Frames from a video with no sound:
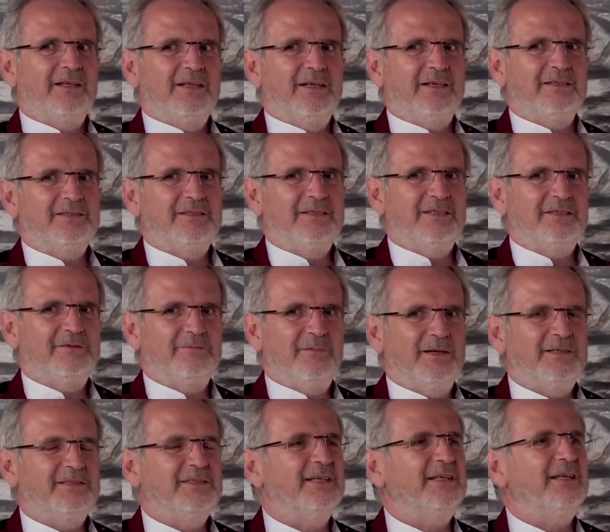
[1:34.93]
dass das
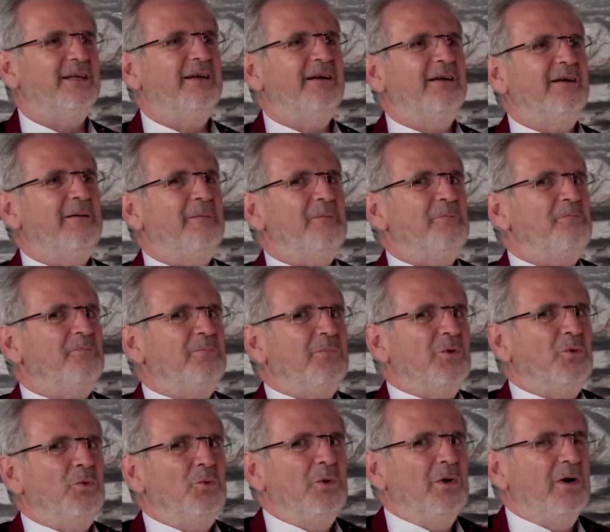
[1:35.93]
Wasser
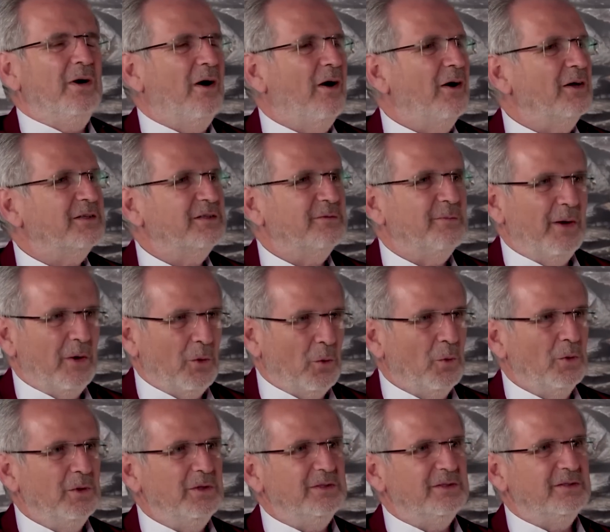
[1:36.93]
nur
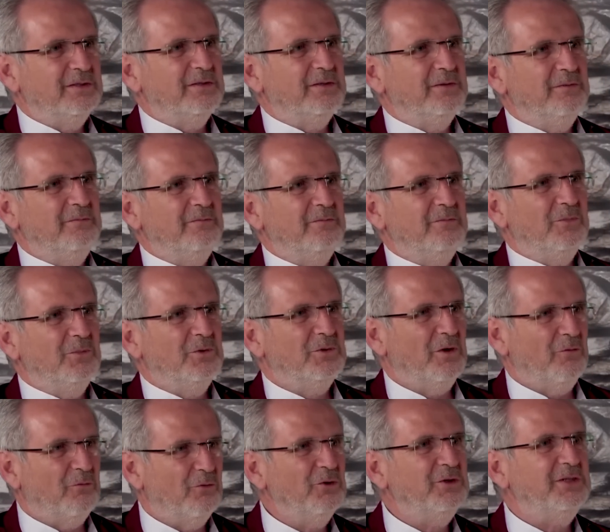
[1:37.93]
H2O ist und
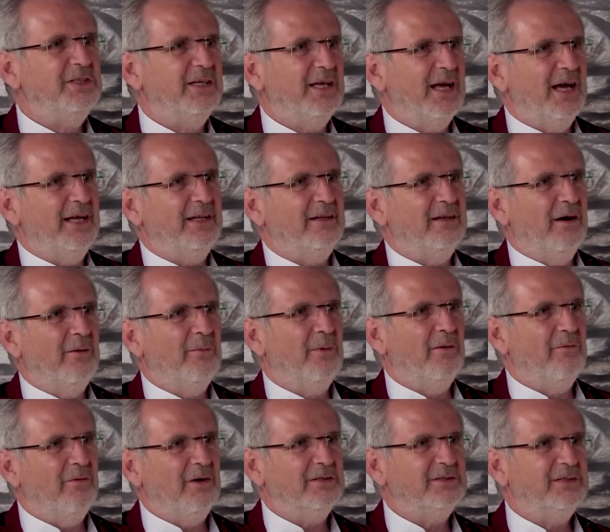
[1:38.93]
der Flüssigkeit,
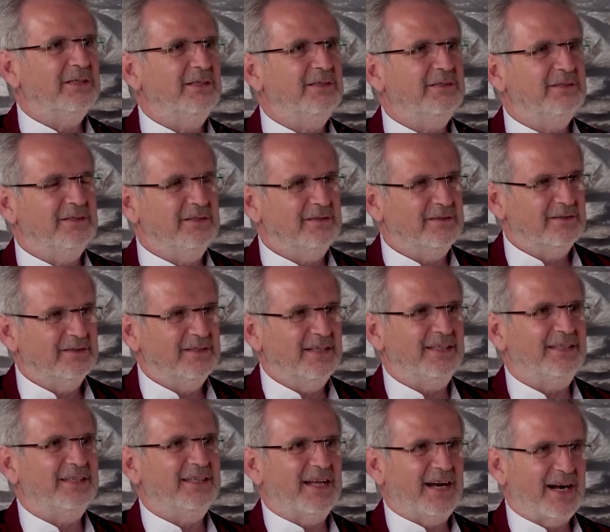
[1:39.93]
aber Wasser ist das
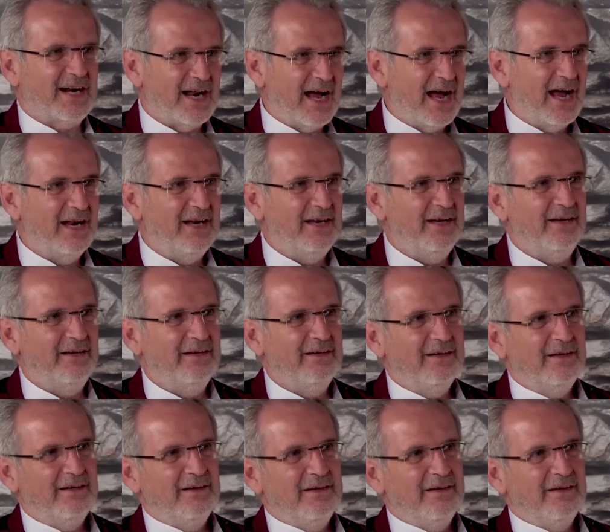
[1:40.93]
Zentrale,